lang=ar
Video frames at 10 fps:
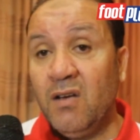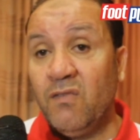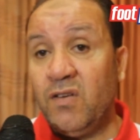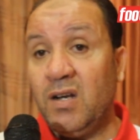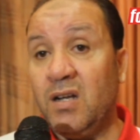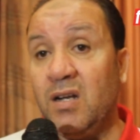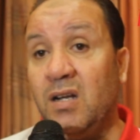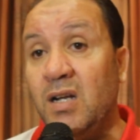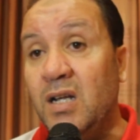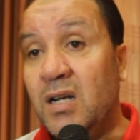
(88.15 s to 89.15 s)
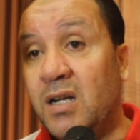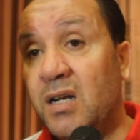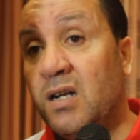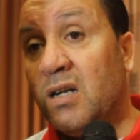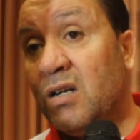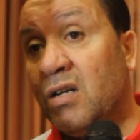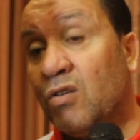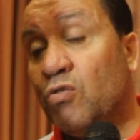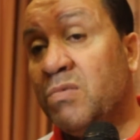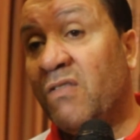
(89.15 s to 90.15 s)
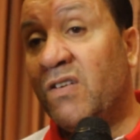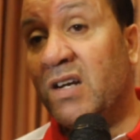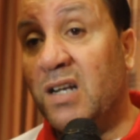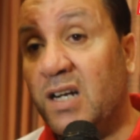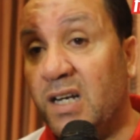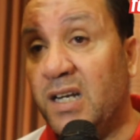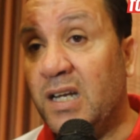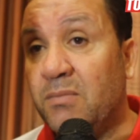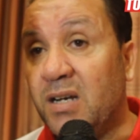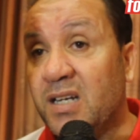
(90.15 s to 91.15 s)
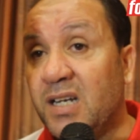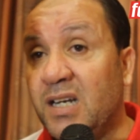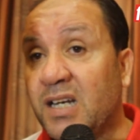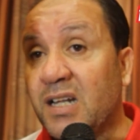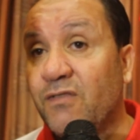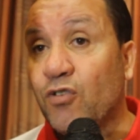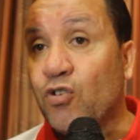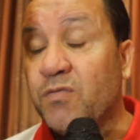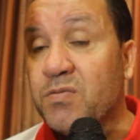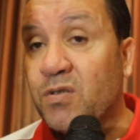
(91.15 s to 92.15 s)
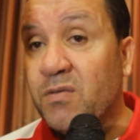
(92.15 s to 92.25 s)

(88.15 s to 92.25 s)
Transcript: في الكوب دافريك الاخرانيه مالغري اللي كانت في كوب